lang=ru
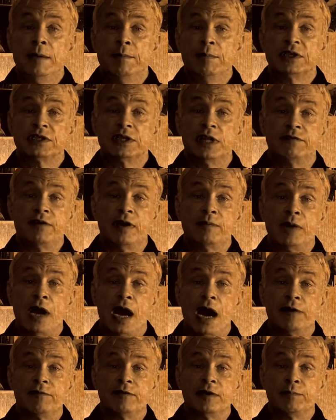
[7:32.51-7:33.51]
По словам
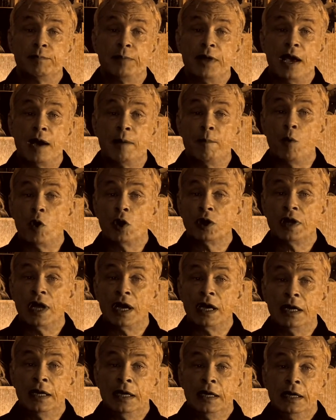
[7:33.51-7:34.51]
Авы
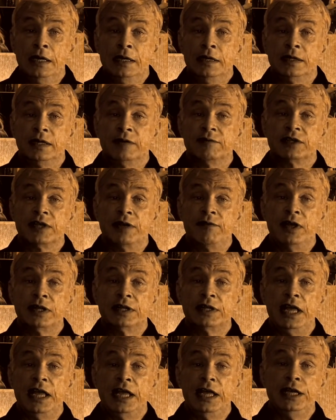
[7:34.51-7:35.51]
Пиамона,
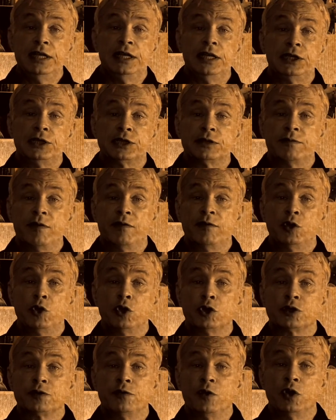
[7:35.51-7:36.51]
новозаветное иночество
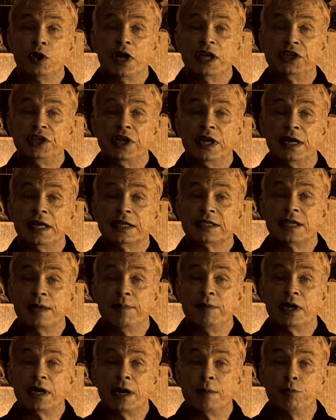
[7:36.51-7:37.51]
ведет свое начало от
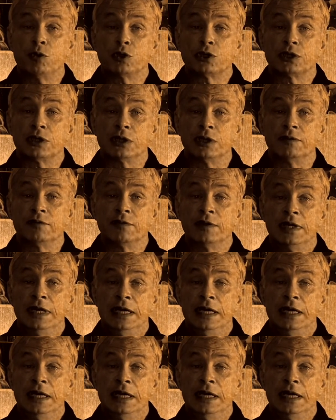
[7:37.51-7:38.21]
самих апостолов.